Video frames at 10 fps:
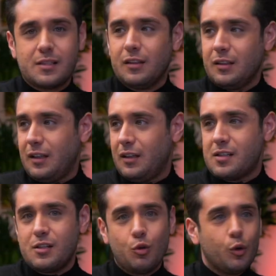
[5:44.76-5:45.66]
insanın
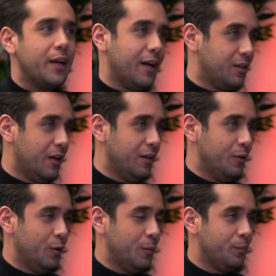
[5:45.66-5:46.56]
derisi donarak
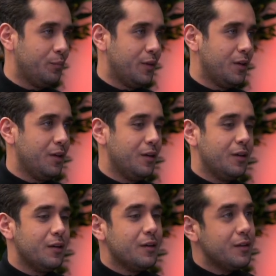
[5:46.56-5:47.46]
da yanıyor. Evet.
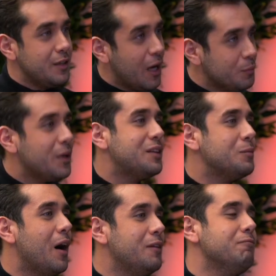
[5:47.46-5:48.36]
Yanma
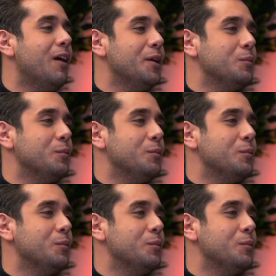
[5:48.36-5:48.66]
ihtimalim